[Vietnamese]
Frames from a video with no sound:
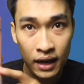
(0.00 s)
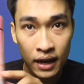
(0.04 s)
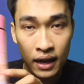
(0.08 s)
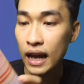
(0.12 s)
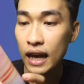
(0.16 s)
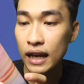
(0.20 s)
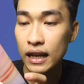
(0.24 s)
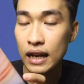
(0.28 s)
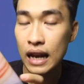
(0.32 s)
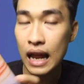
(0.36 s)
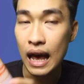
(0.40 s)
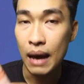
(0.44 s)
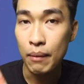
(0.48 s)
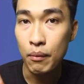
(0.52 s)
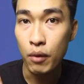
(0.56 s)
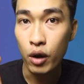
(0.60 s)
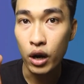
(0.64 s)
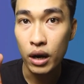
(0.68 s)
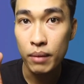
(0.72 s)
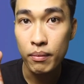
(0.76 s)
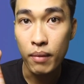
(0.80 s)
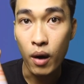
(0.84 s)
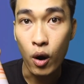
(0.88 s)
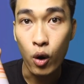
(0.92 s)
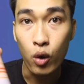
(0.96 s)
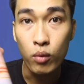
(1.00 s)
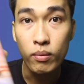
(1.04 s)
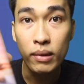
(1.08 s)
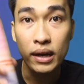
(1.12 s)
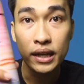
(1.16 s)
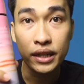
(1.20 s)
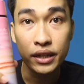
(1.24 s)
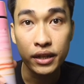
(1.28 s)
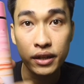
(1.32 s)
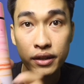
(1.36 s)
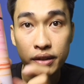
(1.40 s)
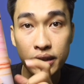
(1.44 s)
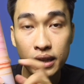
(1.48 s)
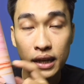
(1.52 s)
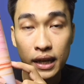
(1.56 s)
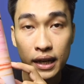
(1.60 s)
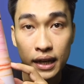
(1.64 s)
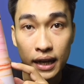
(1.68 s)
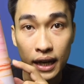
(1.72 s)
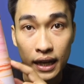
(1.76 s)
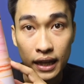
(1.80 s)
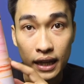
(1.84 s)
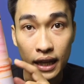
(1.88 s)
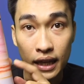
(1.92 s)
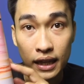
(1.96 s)
Đây là một cái mẫu bình giữ nhiệt
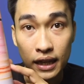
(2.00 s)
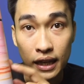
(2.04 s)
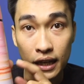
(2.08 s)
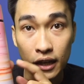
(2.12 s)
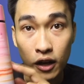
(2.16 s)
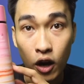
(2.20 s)
hiển thị nhiệt